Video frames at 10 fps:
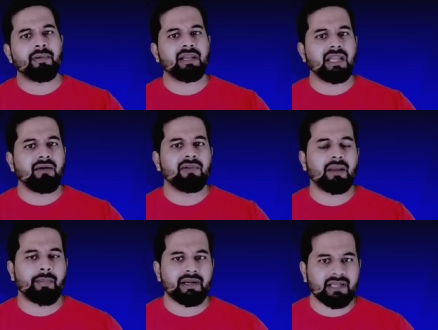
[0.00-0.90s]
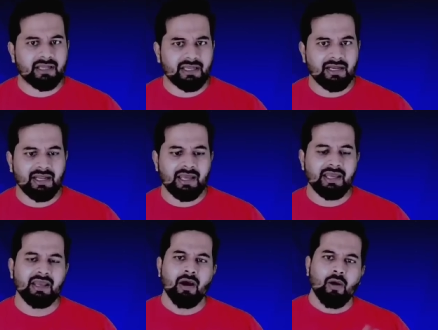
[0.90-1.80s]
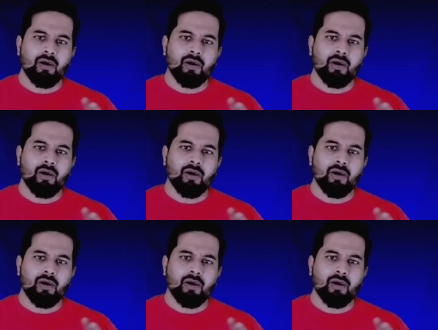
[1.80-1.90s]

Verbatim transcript: पर लव लपाटा खेलना है